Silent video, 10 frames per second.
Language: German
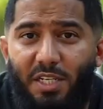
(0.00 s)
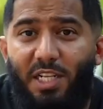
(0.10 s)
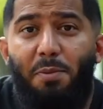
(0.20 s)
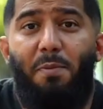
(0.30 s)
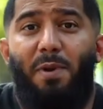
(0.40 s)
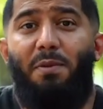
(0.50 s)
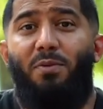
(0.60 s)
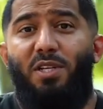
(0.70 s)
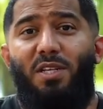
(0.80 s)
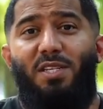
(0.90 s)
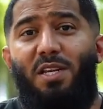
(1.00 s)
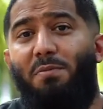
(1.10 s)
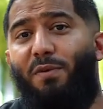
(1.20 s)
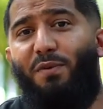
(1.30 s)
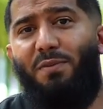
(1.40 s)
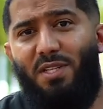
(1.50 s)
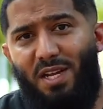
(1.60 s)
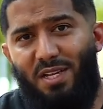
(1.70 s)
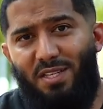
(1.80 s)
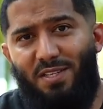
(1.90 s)
Ich liebe meine Mutter, dass sie immer für mich
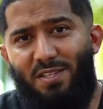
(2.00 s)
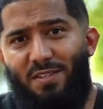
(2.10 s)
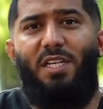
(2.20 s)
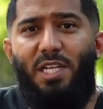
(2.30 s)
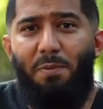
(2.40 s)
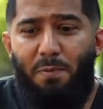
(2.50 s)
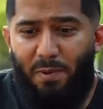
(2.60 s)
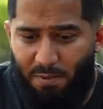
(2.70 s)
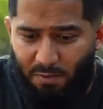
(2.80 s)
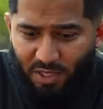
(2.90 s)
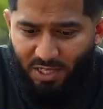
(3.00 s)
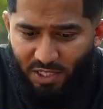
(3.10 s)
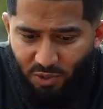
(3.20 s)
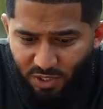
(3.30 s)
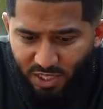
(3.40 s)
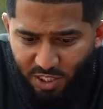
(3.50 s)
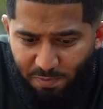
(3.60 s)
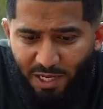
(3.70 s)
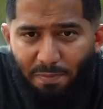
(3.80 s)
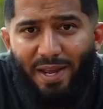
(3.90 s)
da ist. Ich liebe meine Mutter, dass sie uns
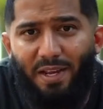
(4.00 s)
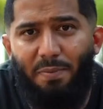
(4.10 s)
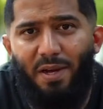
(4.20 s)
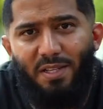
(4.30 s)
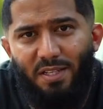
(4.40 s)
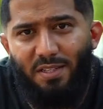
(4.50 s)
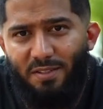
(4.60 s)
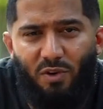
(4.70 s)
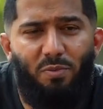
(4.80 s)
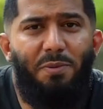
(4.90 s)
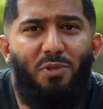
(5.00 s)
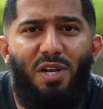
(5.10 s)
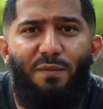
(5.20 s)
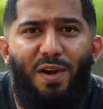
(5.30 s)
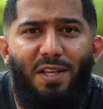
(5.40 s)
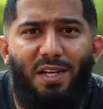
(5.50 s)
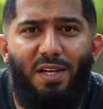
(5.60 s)
Respekt beigebracht hat. Warum liebst du deinen Vater?